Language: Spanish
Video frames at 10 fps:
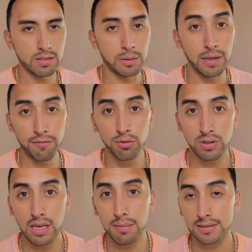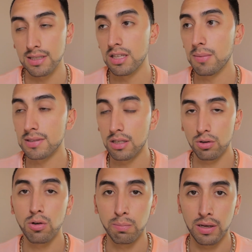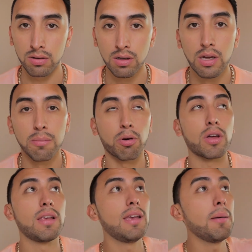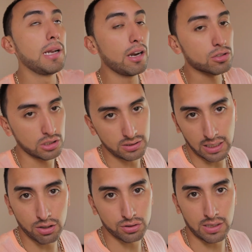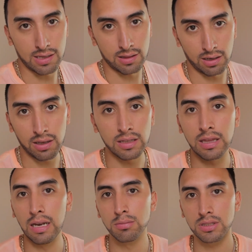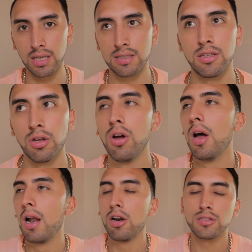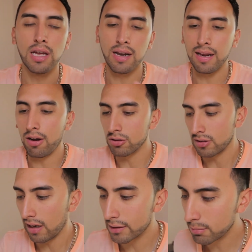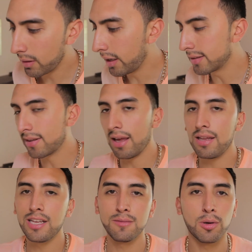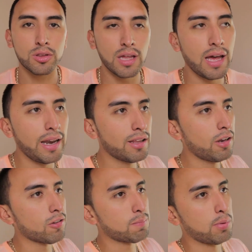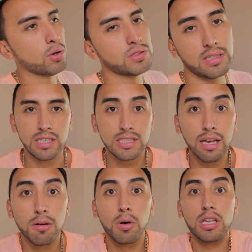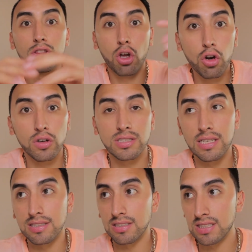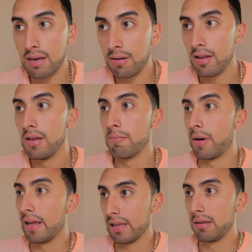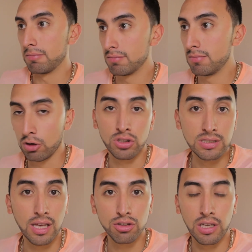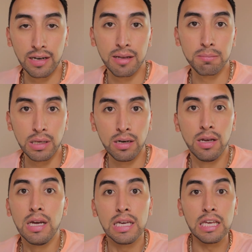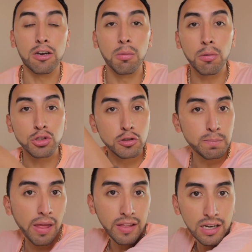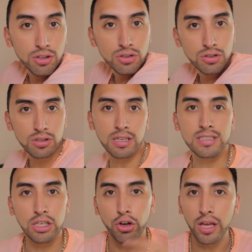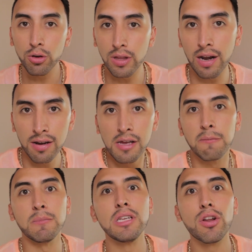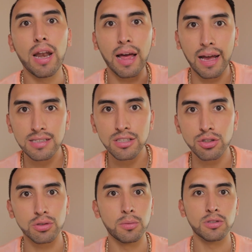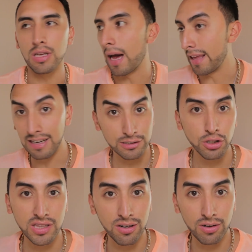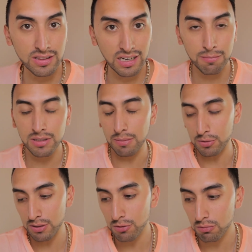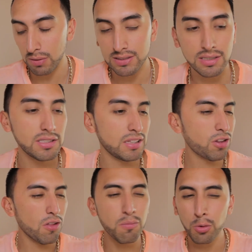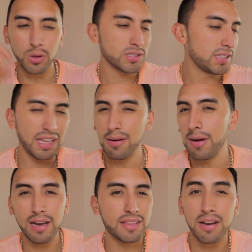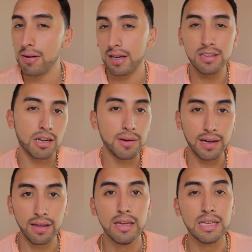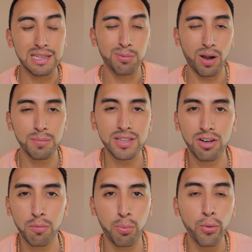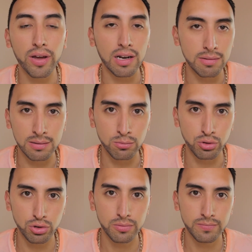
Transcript: De verdad fue un día bastante, bastante ocupado porque ya venían los 15 años de Andre y teníamos que estar haciendo los arreglos de las mesas, las botanas, los postres. Ya saben, como que todo lo que se necesitaba para que los 15 años salieran bien. Y como sus padrinos quisieron ayudar, vinieron a la casa, entonces estuvimos ahí en el sótano, literalmente pusimos mesas y todo el mundo así, trabaje, trabaje, trabaje. Y realmente no pude grabar mucho.